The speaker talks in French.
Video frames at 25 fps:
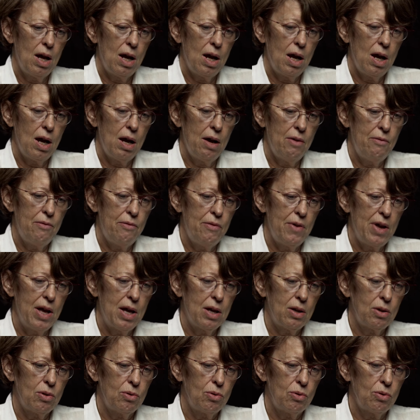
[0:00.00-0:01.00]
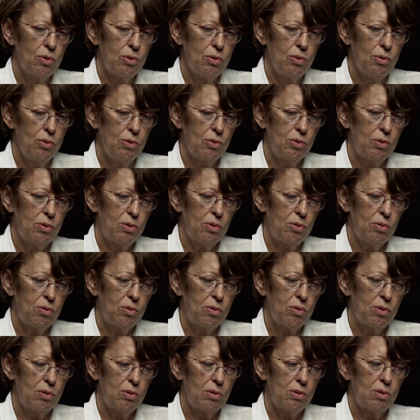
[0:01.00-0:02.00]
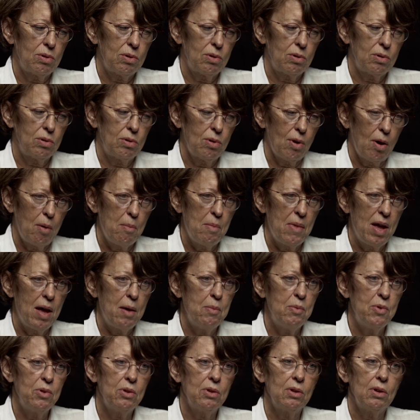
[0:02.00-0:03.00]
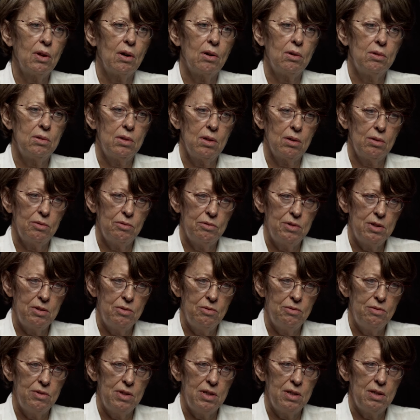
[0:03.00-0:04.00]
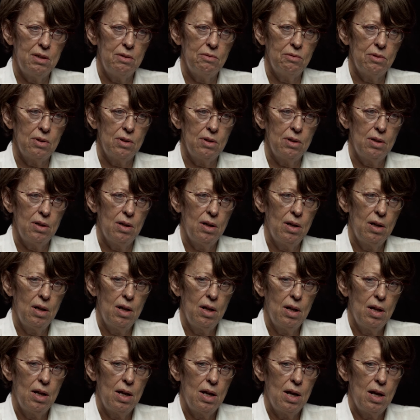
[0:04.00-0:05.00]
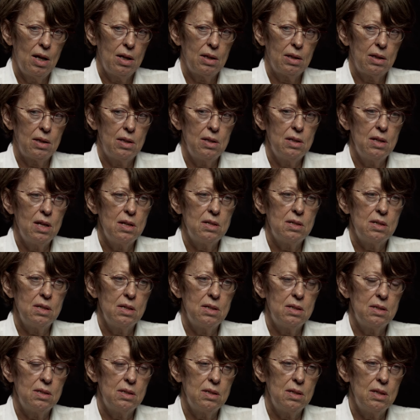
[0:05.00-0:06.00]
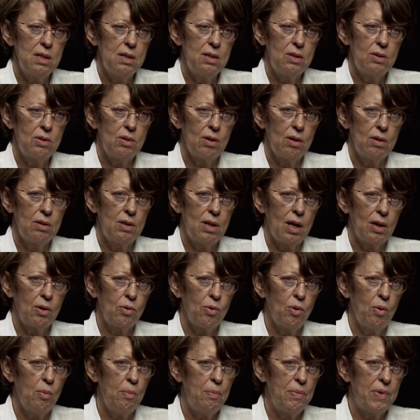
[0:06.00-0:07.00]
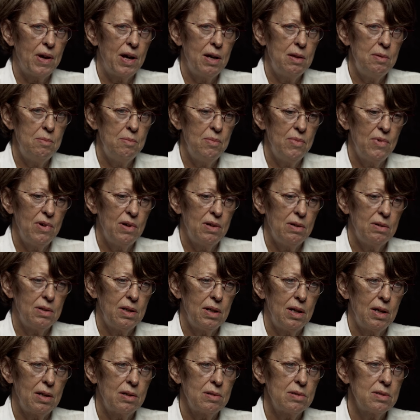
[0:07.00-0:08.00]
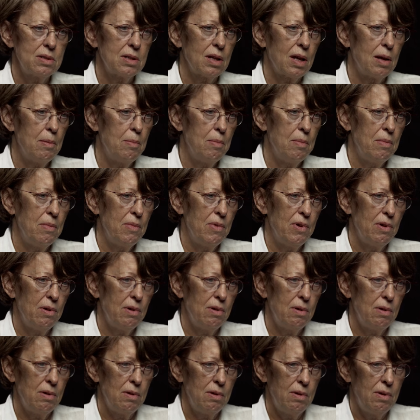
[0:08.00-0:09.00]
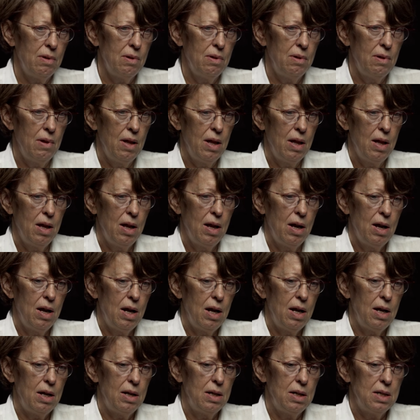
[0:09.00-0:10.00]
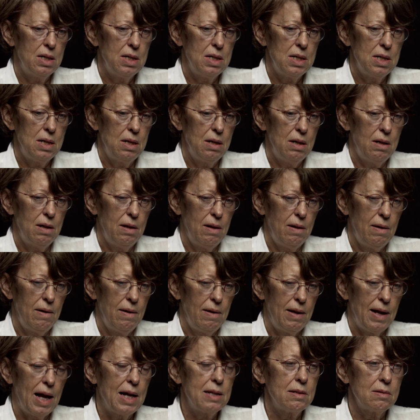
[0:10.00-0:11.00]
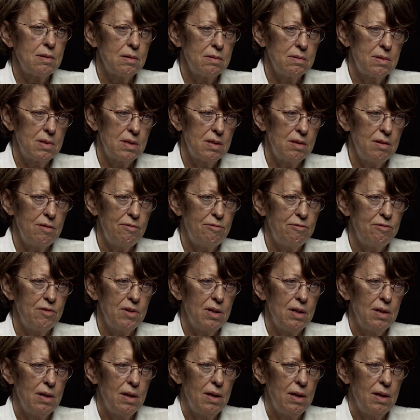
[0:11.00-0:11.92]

avec euh, quand même une grande envie de vivre qui nécessite un accompagnement extrêmement euh, euh, attentif